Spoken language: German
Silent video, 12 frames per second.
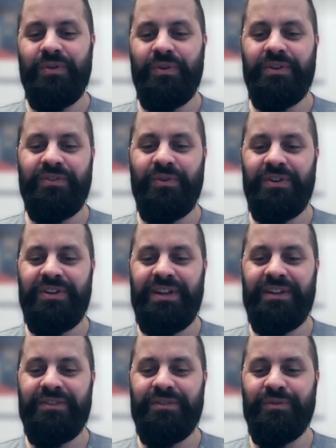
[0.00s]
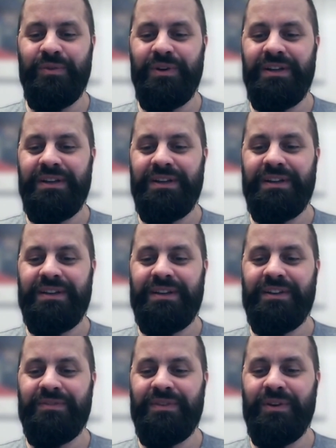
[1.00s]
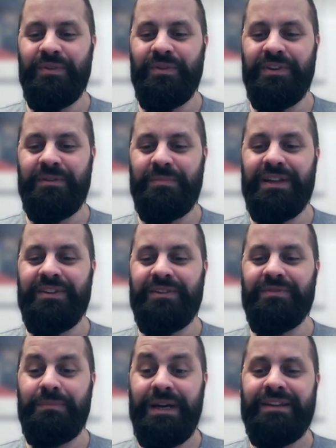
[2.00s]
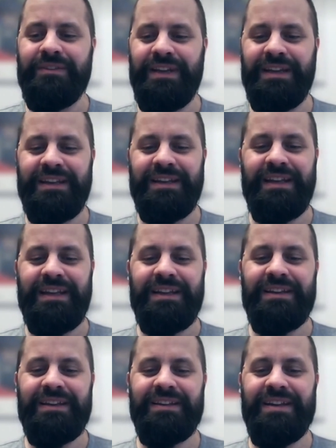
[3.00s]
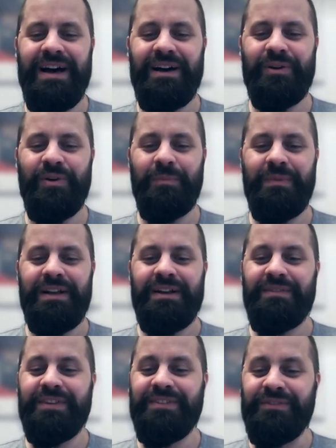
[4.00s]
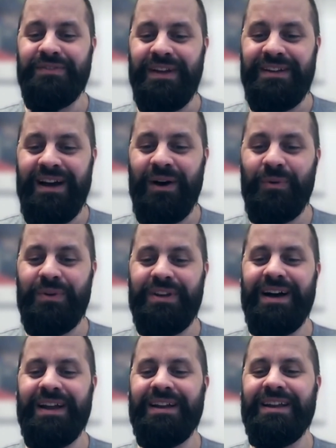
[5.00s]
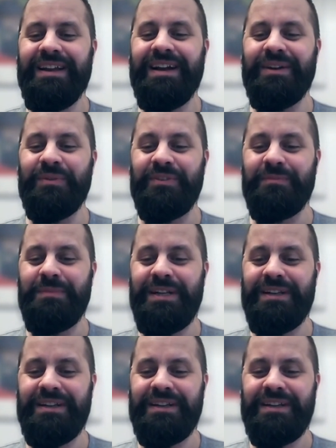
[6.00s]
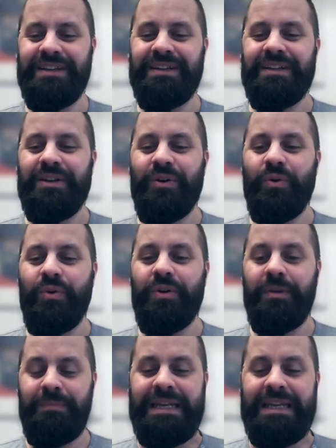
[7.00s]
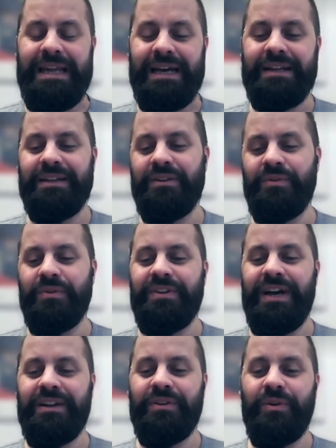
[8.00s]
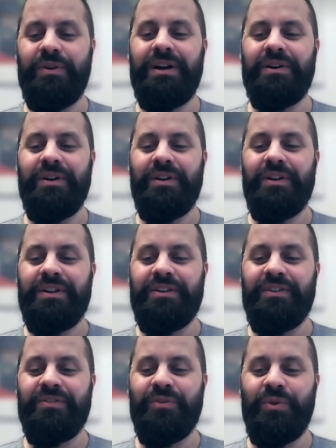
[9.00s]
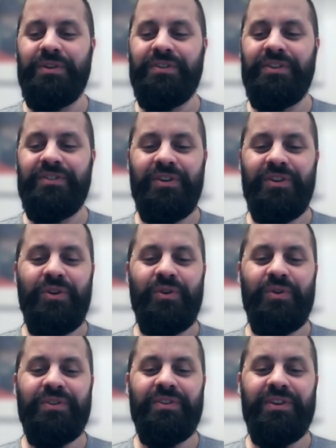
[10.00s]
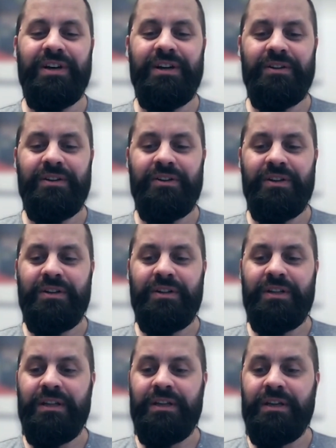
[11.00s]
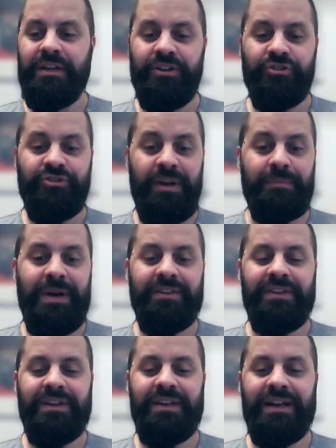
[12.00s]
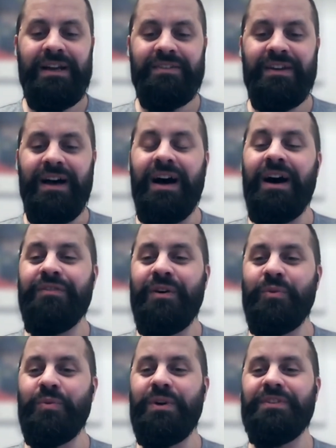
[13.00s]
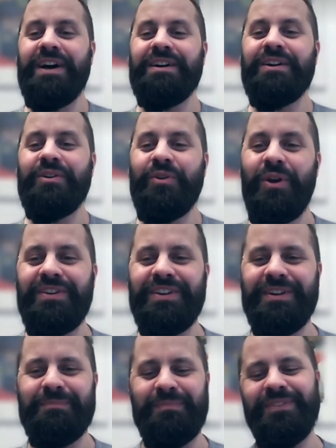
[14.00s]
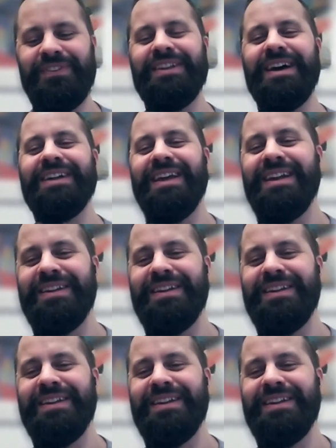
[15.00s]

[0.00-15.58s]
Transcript: und es könnte dazu führen, dass wir unseren Berichtspflichten nicht nachkommen, was das Vertrauen der Anleger in uns mildern, mindern und einen Rückgang des Kurses unserer äh, Stammaktien der Klasse A verursachen könnte. Zitat